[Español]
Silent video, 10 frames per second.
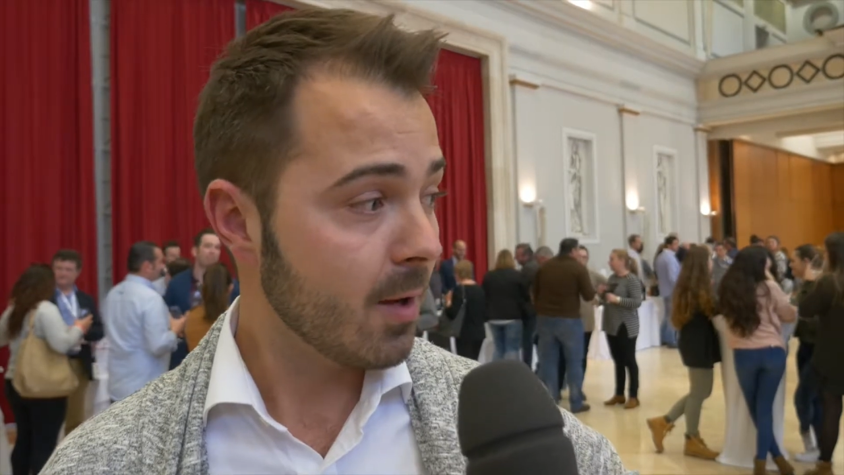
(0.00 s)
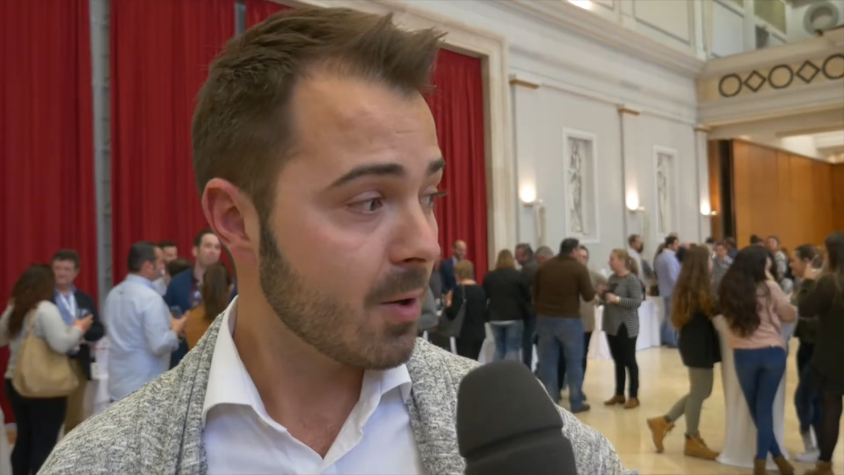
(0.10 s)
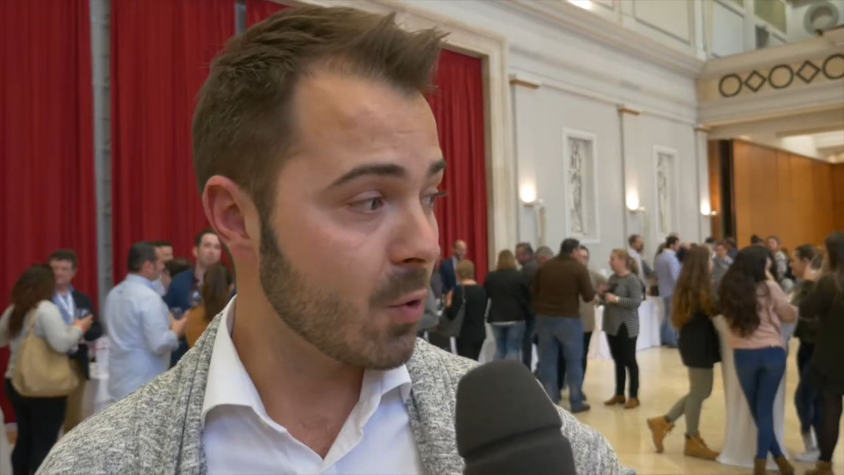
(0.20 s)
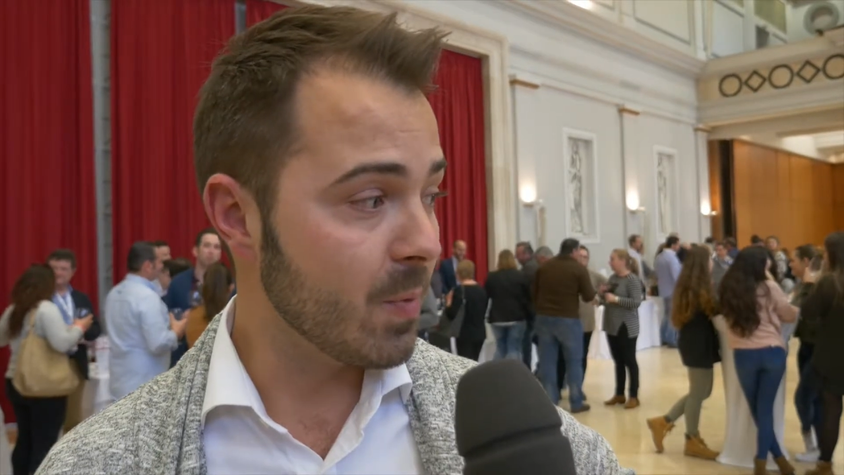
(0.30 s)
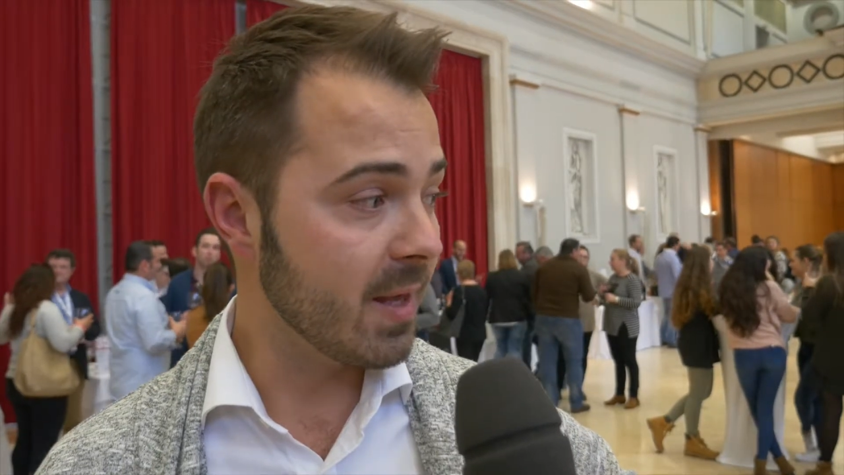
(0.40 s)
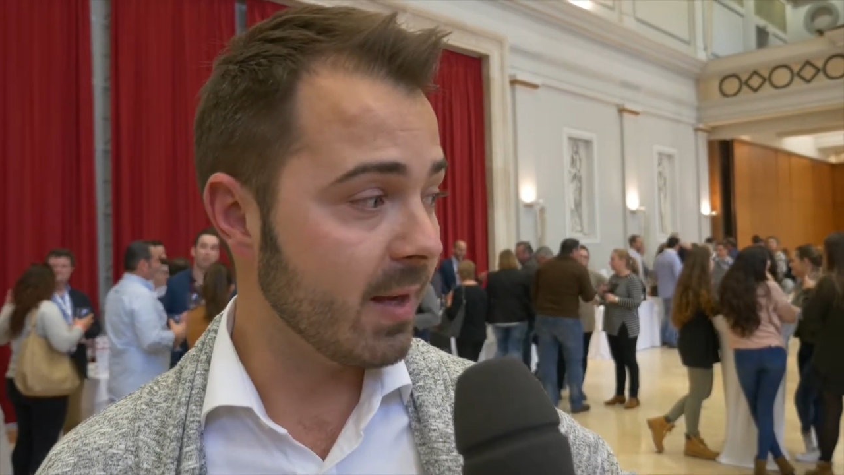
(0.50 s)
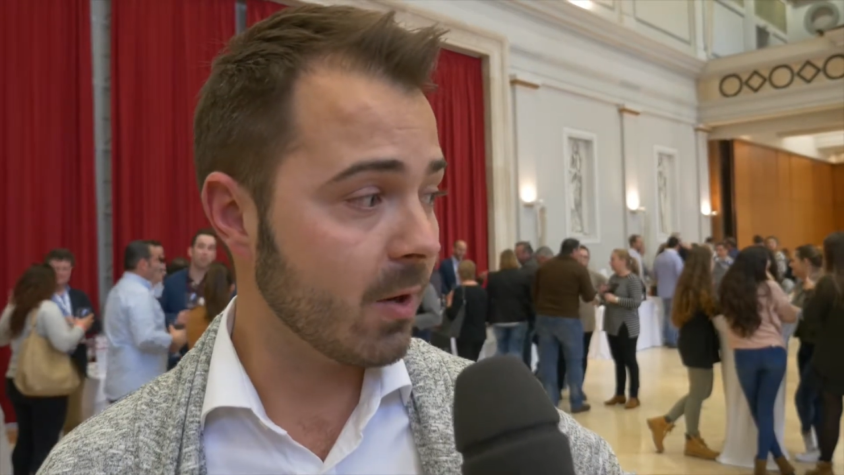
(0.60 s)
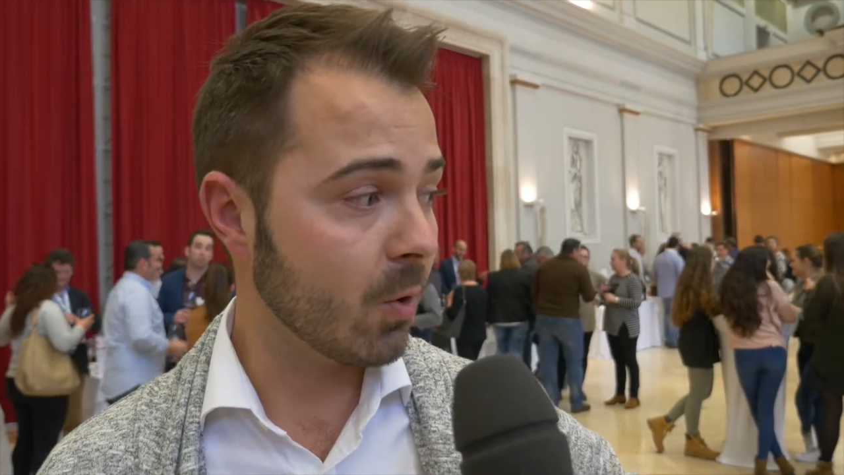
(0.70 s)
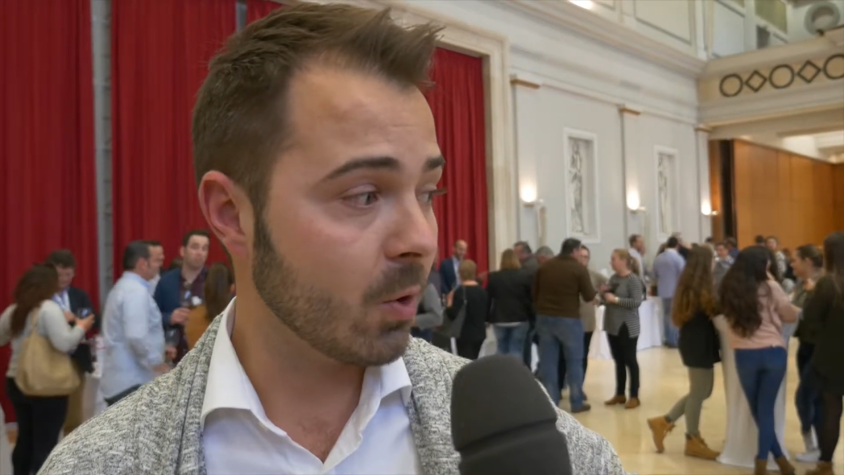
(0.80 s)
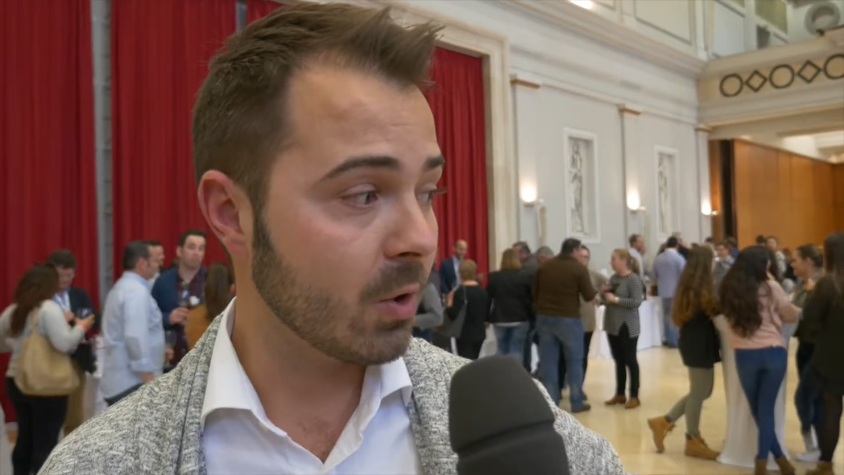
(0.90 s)

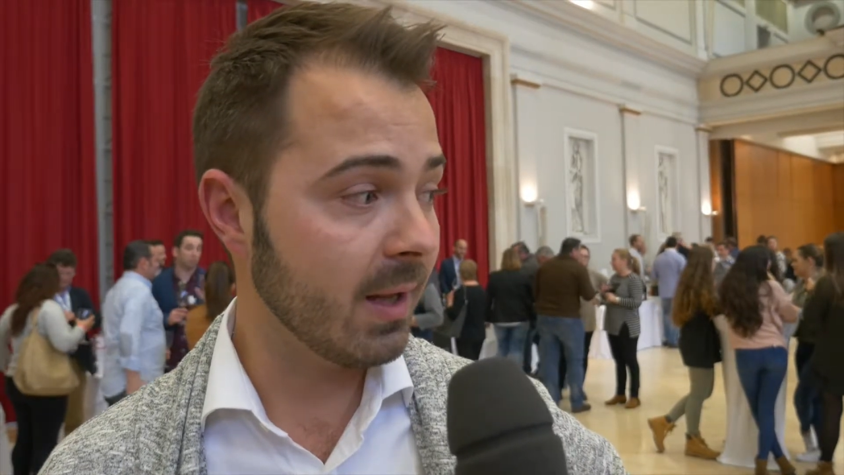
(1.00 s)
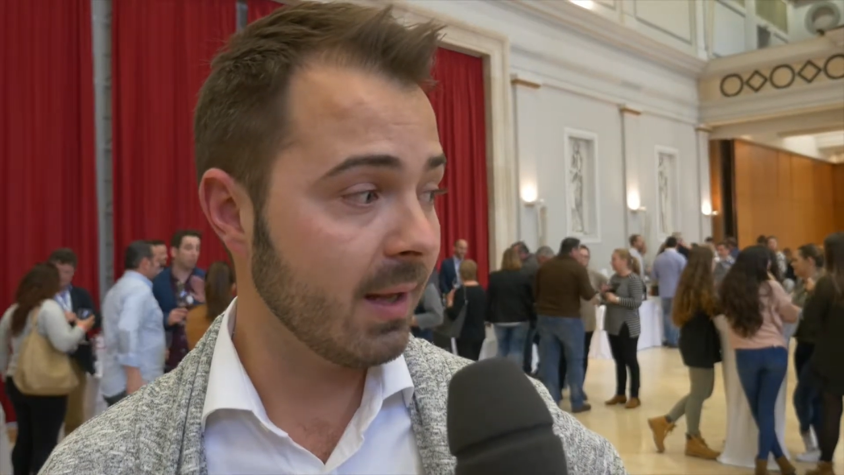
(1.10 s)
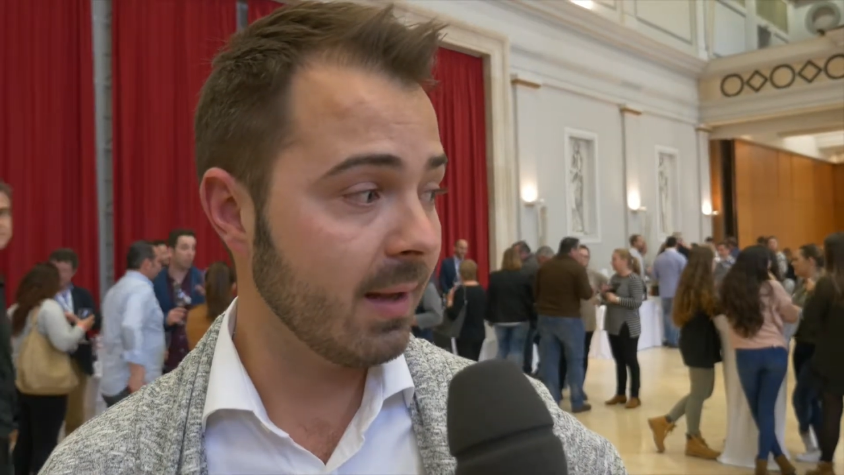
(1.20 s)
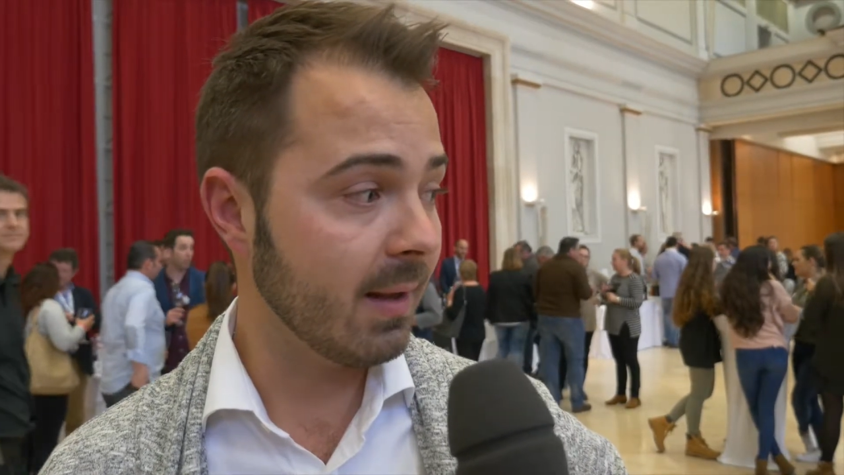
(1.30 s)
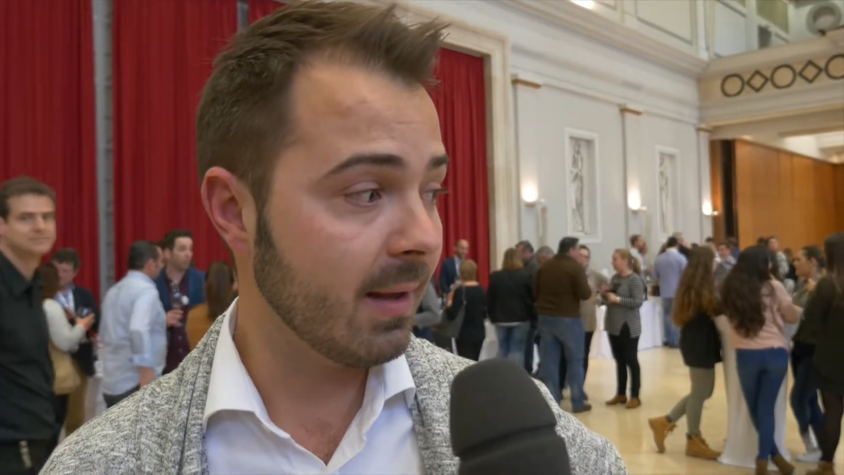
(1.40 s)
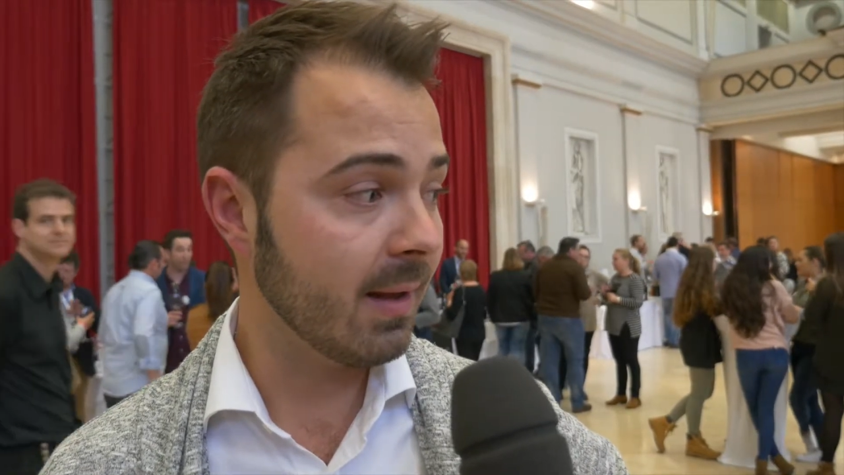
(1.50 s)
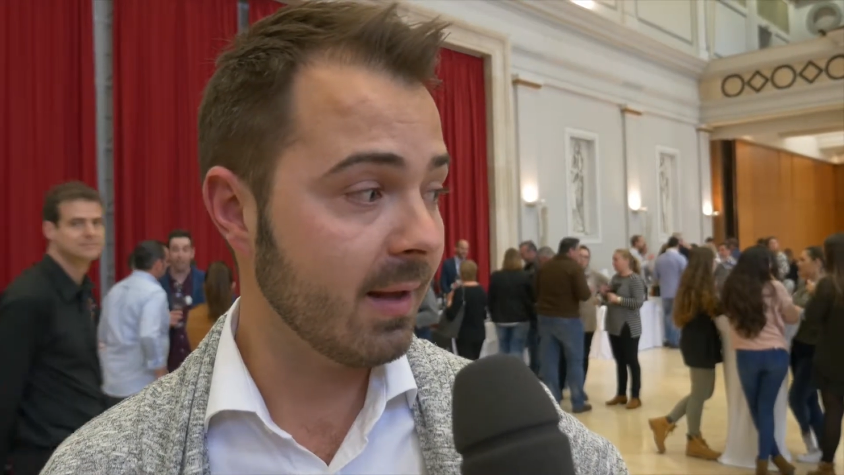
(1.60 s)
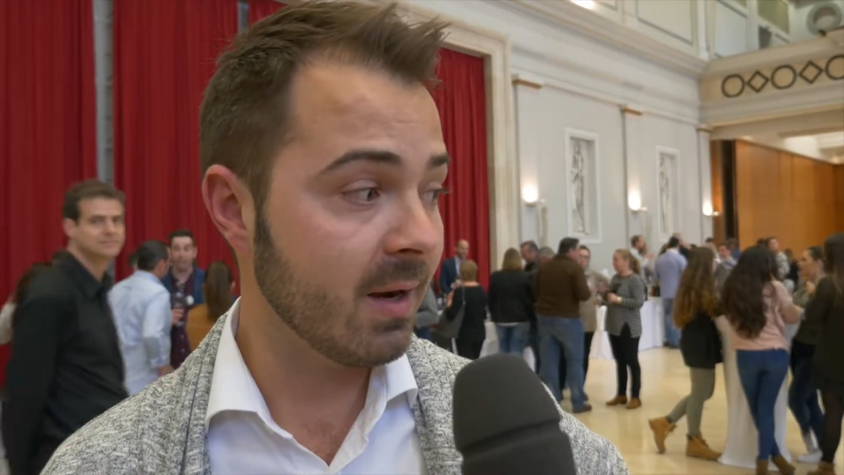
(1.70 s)
Rubiejo de